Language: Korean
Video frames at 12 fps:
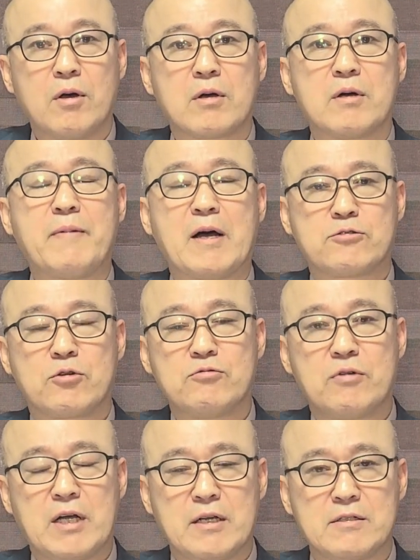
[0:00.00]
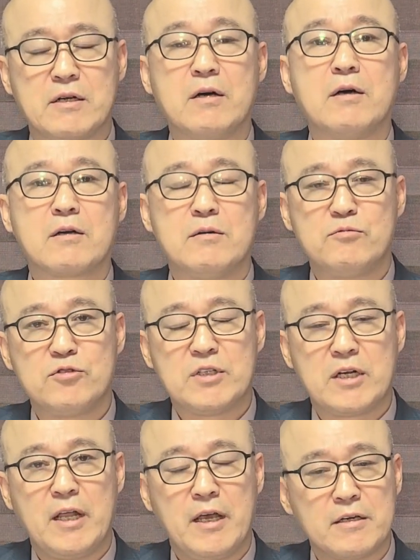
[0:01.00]
그 방송국 안에서 그
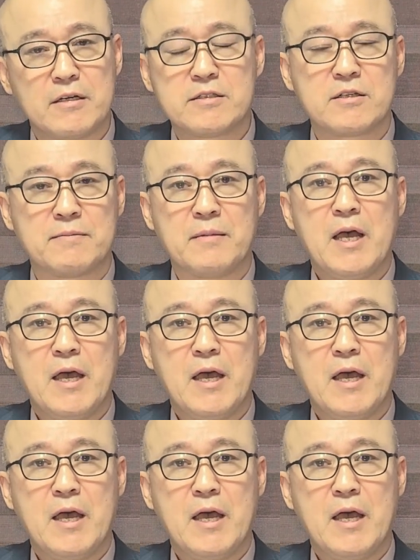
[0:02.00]
문제를 해결점,